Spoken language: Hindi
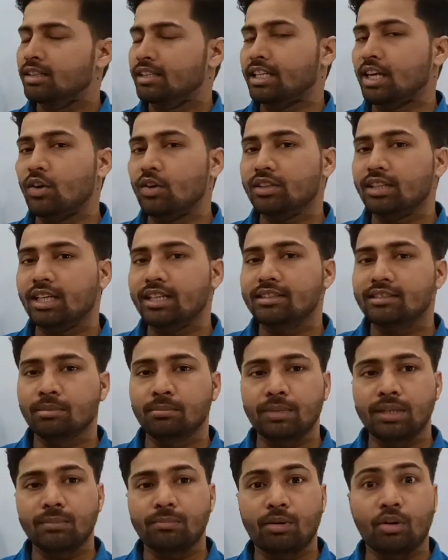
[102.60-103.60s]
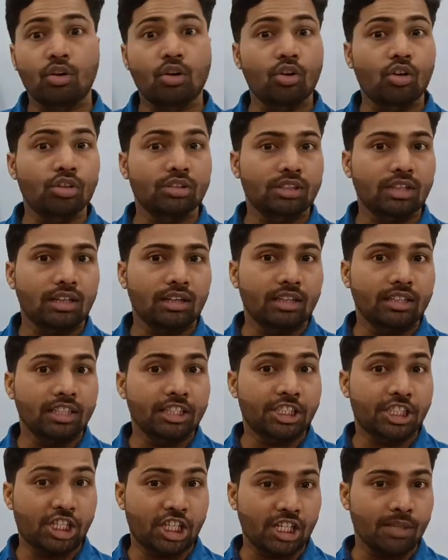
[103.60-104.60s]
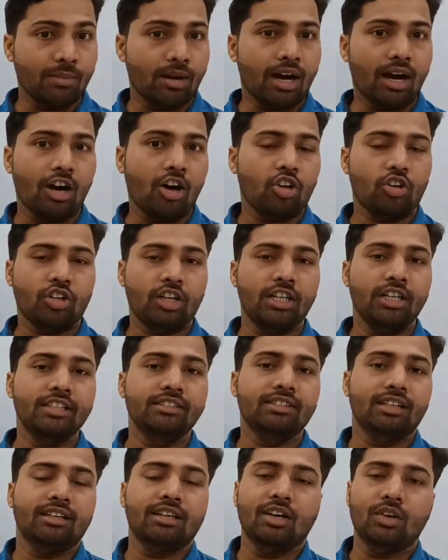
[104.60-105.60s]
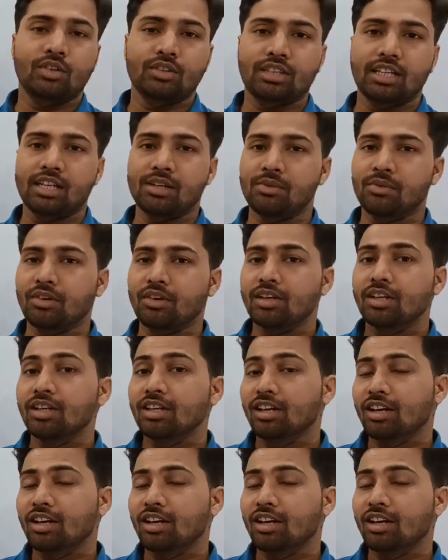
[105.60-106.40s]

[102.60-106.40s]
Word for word: क्या होता है सिंपली बहुत एक्सट्रीम हॉट कंडीशन का होता है वो